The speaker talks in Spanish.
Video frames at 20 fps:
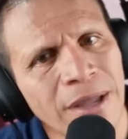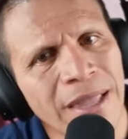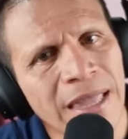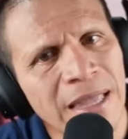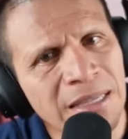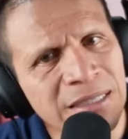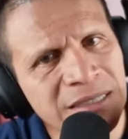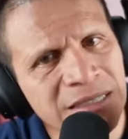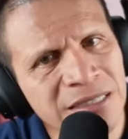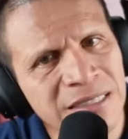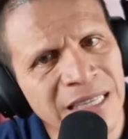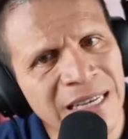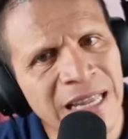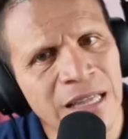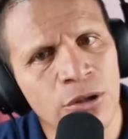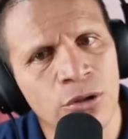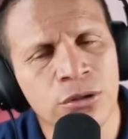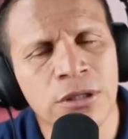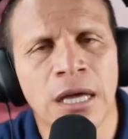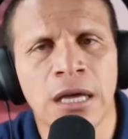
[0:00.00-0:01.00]

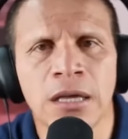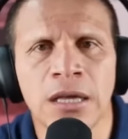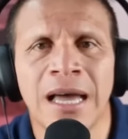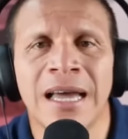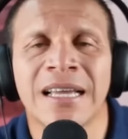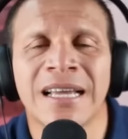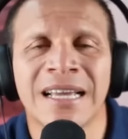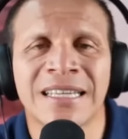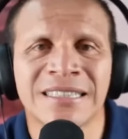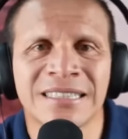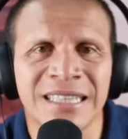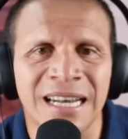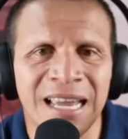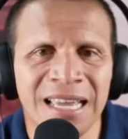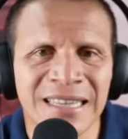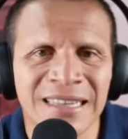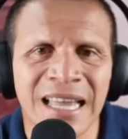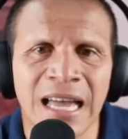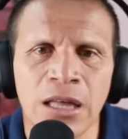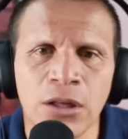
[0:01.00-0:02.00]

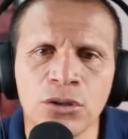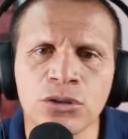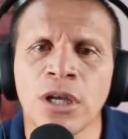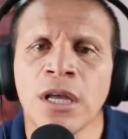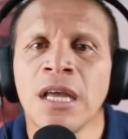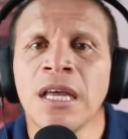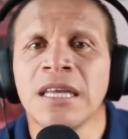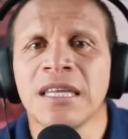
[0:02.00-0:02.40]
extraditados